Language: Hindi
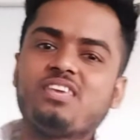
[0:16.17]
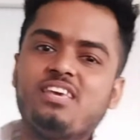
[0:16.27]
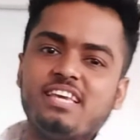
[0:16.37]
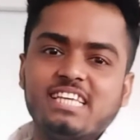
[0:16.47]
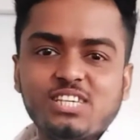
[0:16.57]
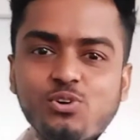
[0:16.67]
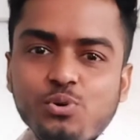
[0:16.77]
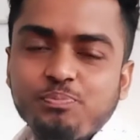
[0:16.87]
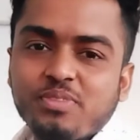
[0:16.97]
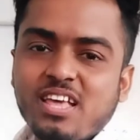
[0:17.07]
कैसे हो
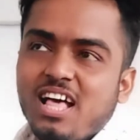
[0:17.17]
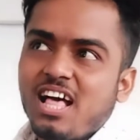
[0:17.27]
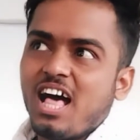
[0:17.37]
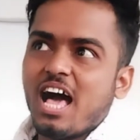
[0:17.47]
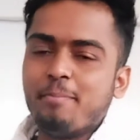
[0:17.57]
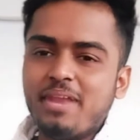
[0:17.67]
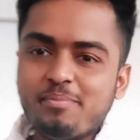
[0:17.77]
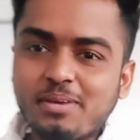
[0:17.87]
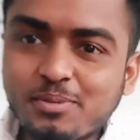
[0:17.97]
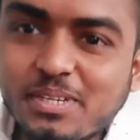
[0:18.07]
आई बिलीव कि
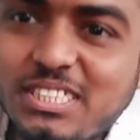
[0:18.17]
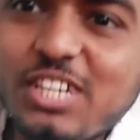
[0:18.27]
आप सभी अच्छे